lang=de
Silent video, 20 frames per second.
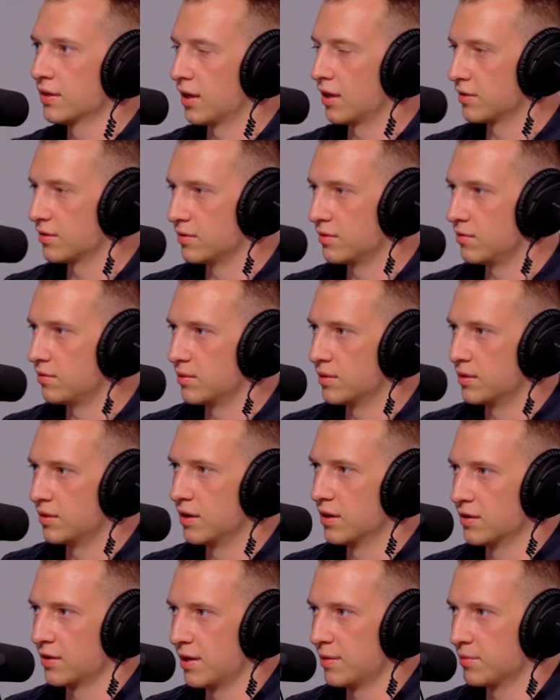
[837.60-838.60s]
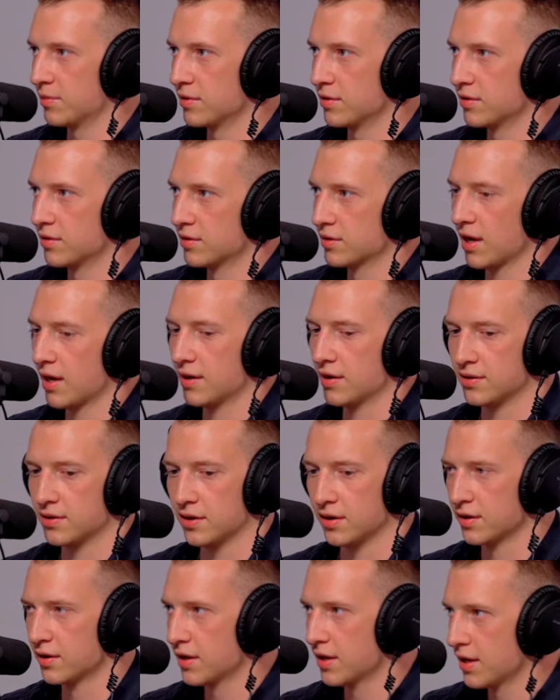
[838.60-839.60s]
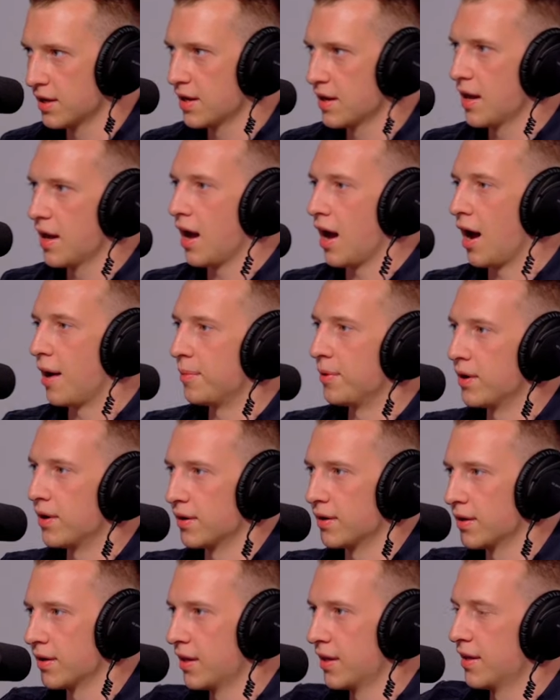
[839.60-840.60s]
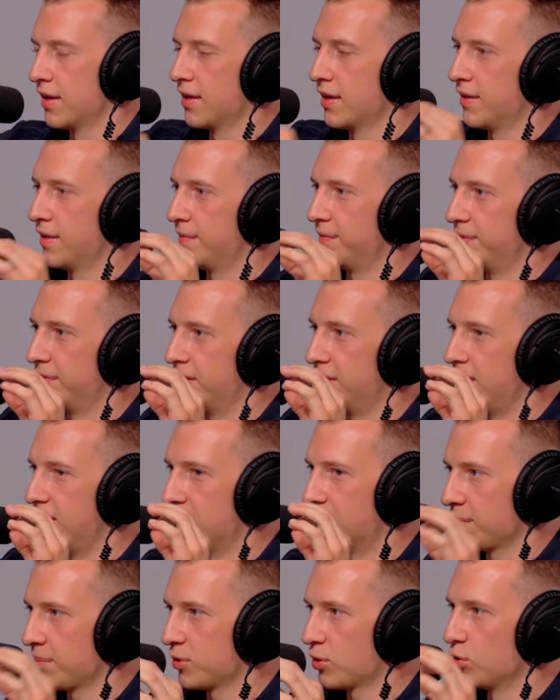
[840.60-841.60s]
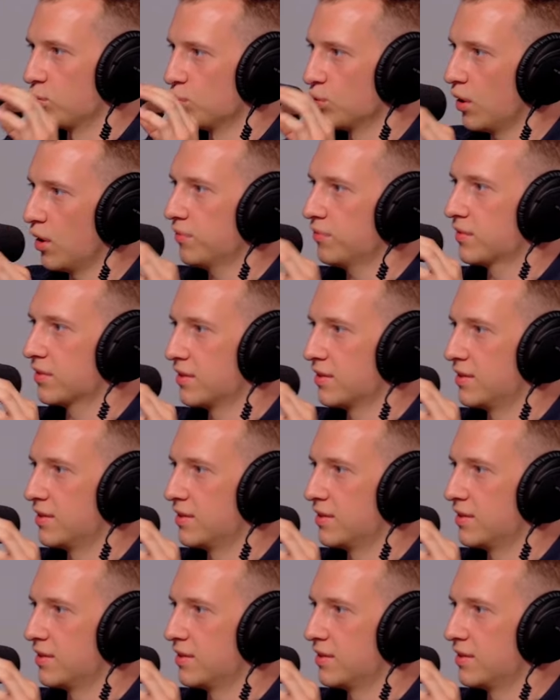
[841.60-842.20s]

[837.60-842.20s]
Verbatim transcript: Also die, die Ergebnisse zeigen es ja. Aber ich habe schon so oft